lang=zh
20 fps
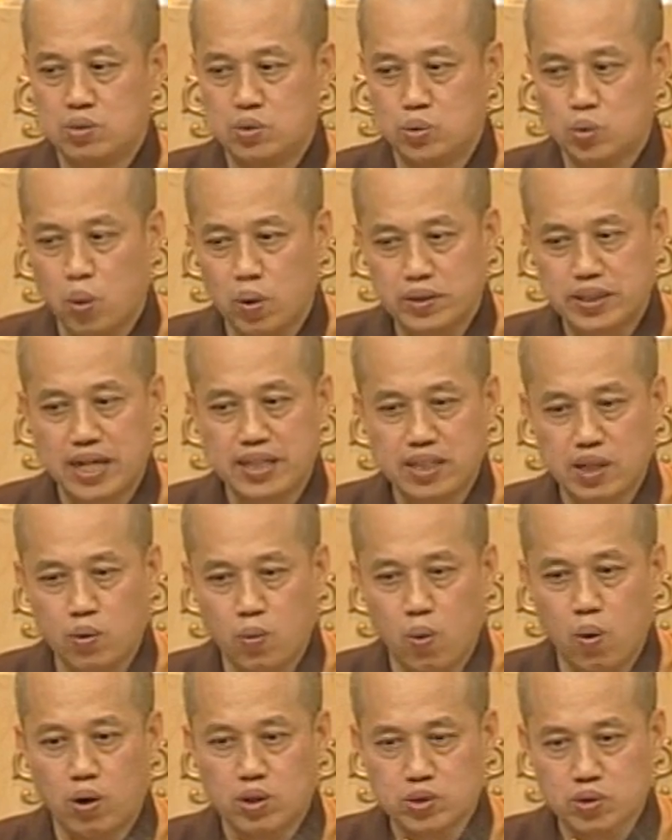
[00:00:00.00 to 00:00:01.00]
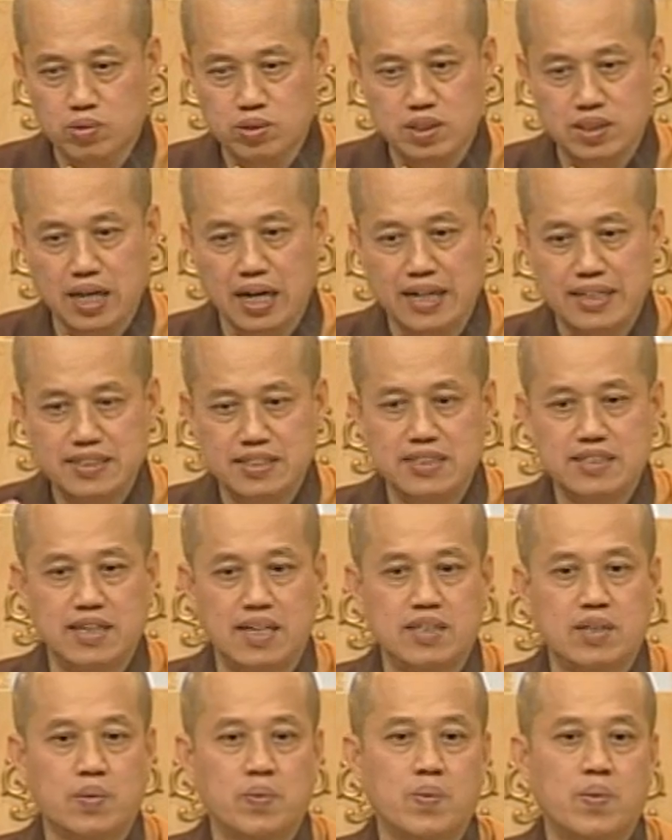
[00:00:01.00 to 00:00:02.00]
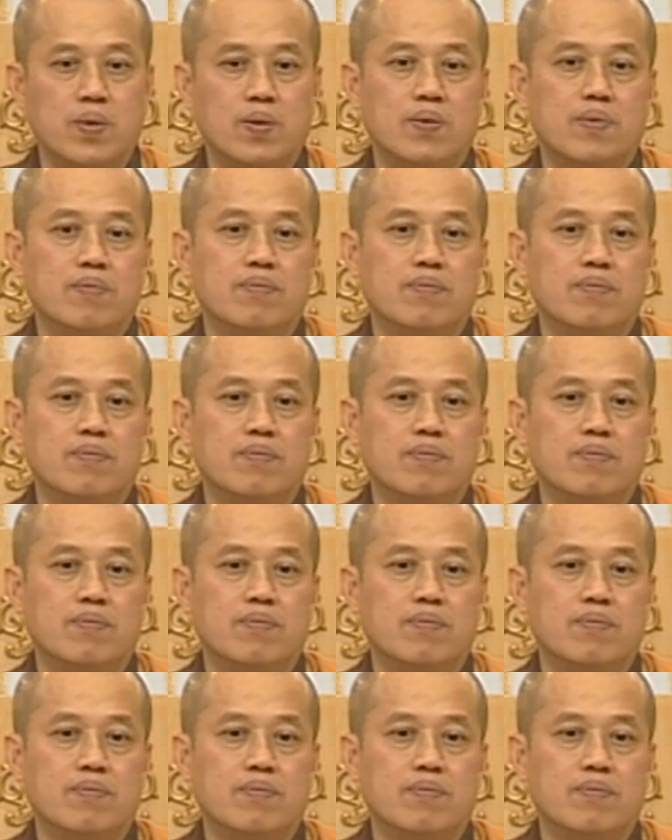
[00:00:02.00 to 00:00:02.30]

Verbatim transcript: 昨天的我就是等于今天的我？